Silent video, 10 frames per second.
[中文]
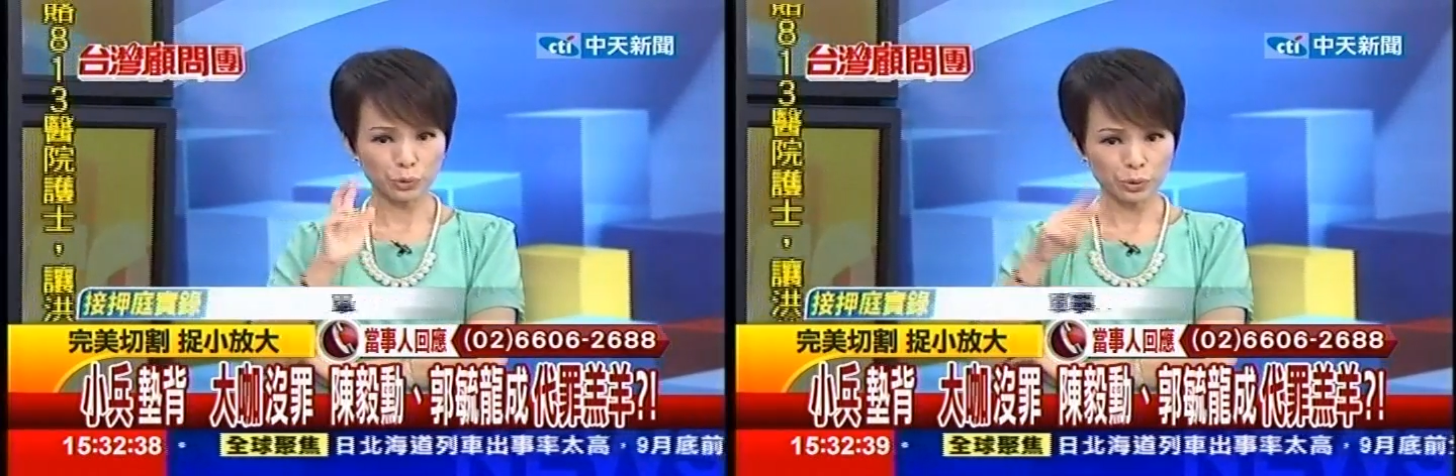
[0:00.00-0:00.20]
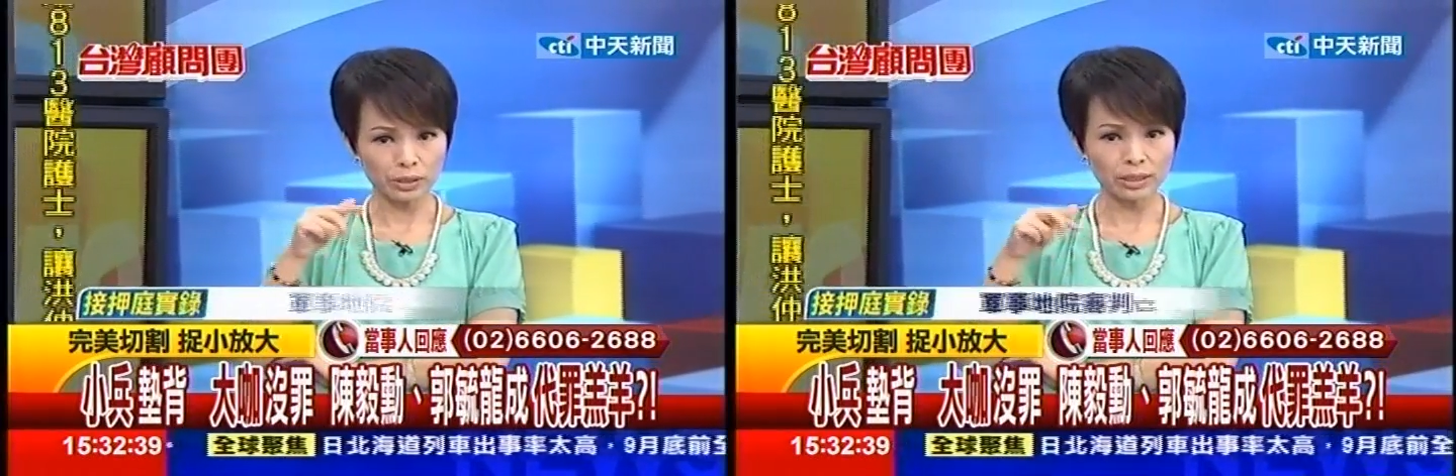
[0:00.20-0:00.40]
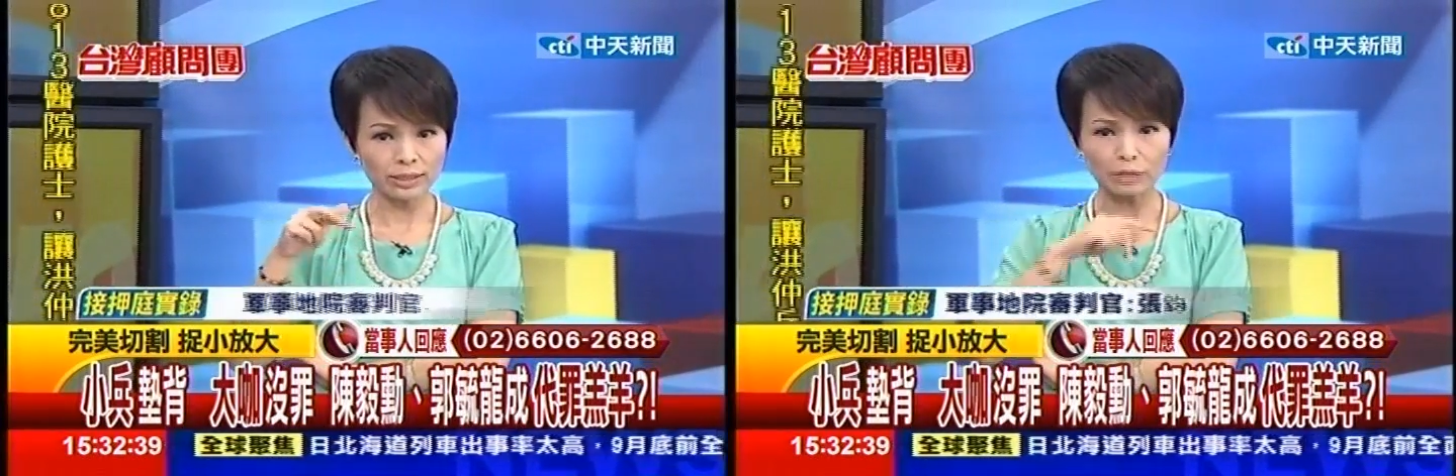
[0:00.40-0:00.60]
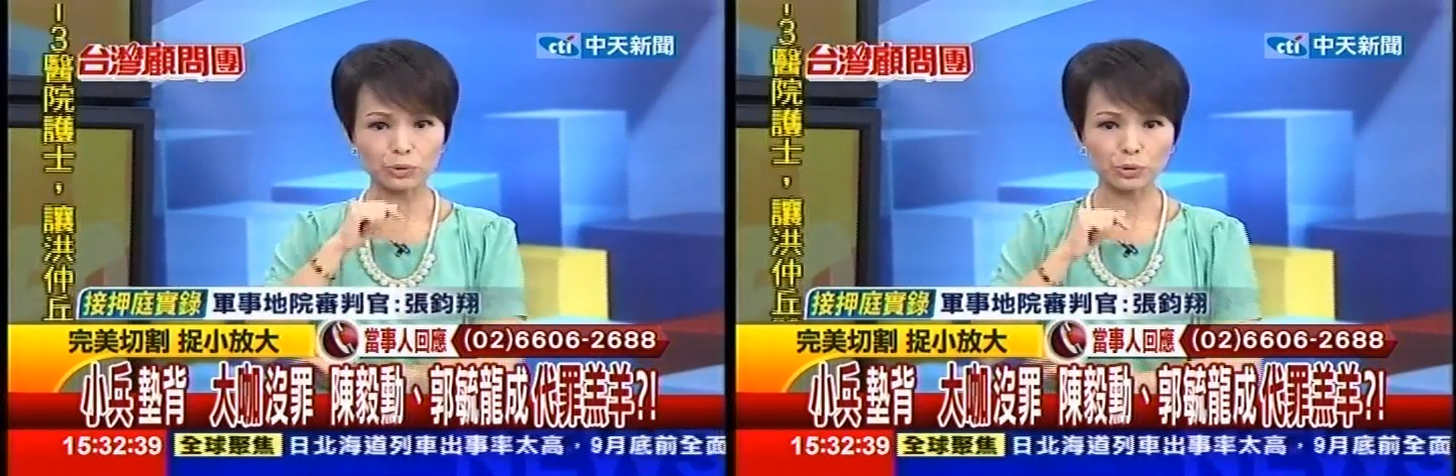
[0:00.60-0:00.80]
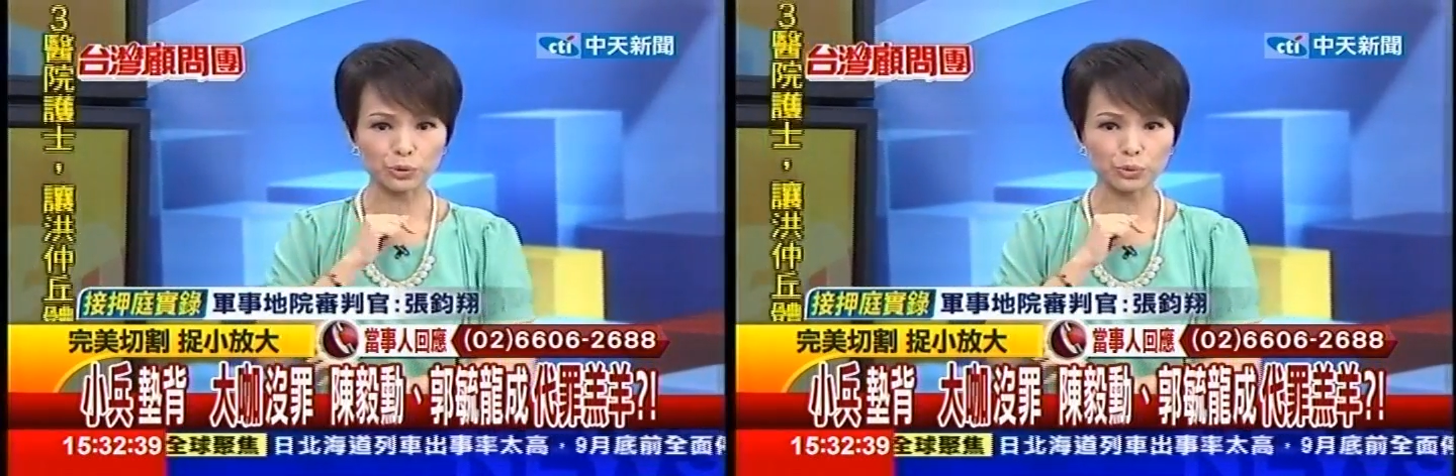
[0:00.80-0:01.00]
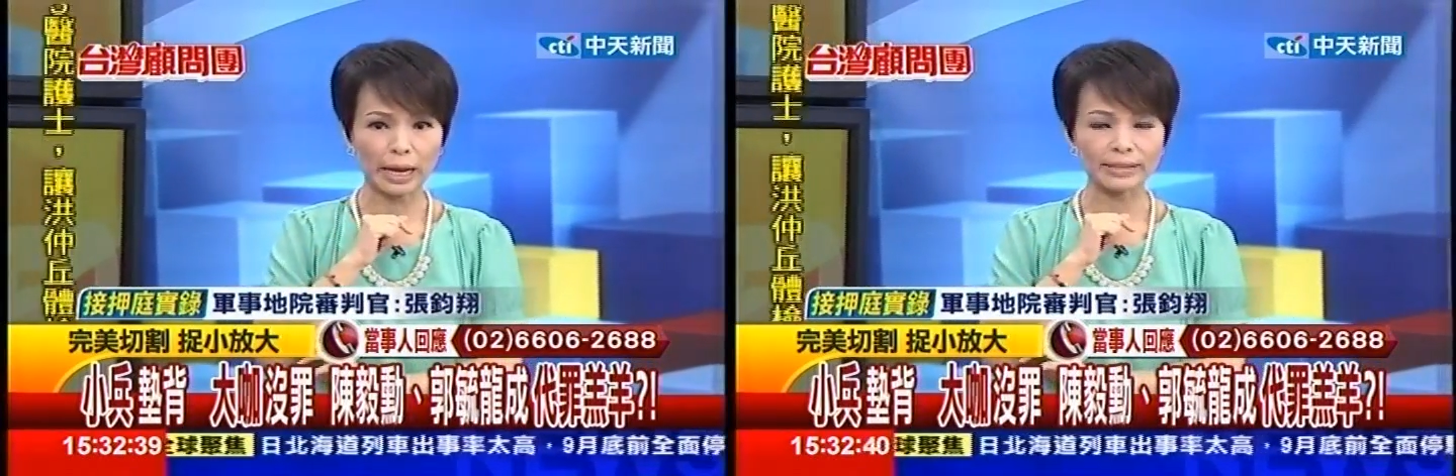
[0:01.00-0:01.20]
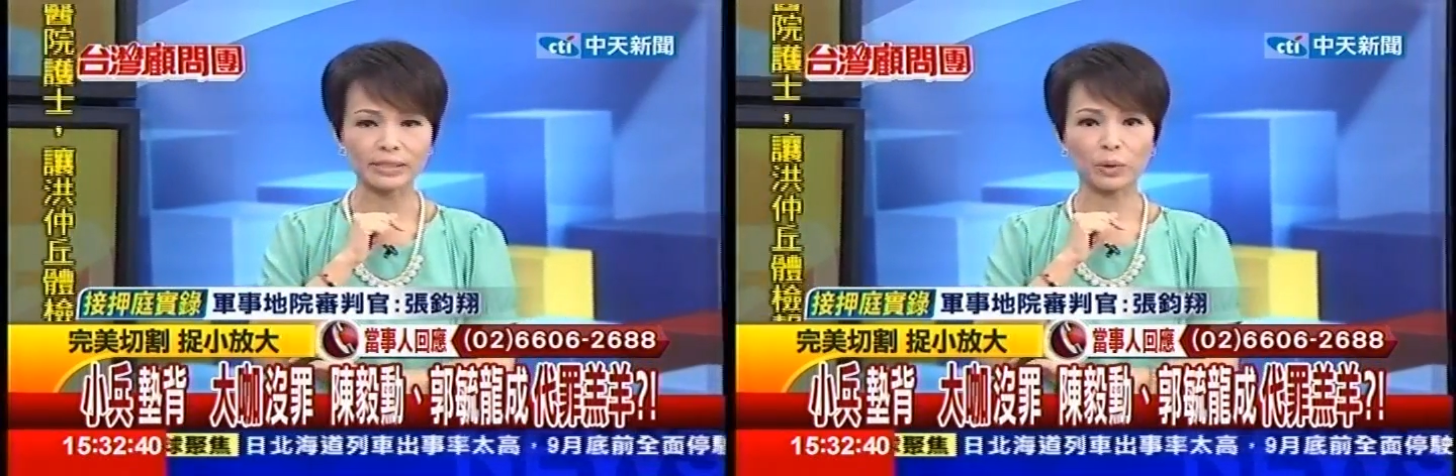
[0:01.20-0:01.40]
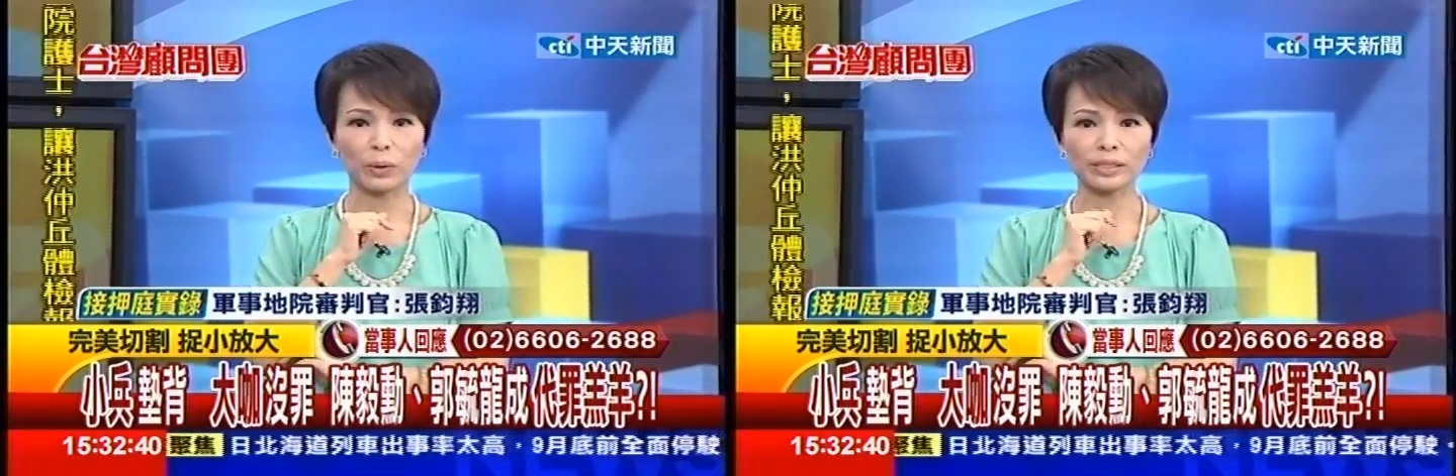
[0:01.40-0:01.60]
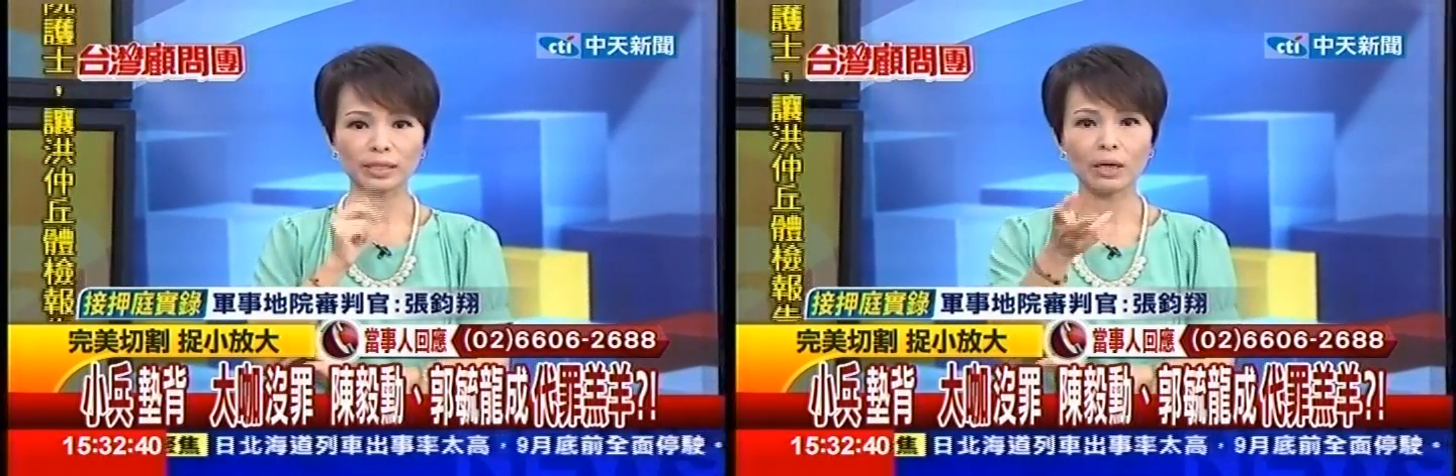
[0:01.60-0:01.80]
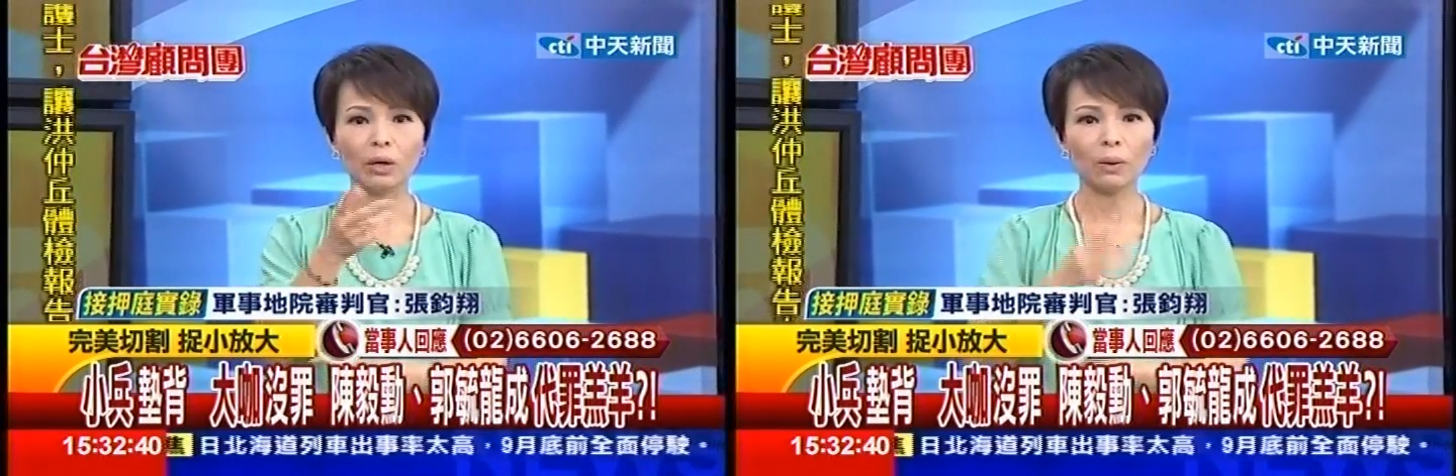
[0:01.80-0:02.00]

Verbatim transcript: 徐信正的家属就出来了，怎么回事呢？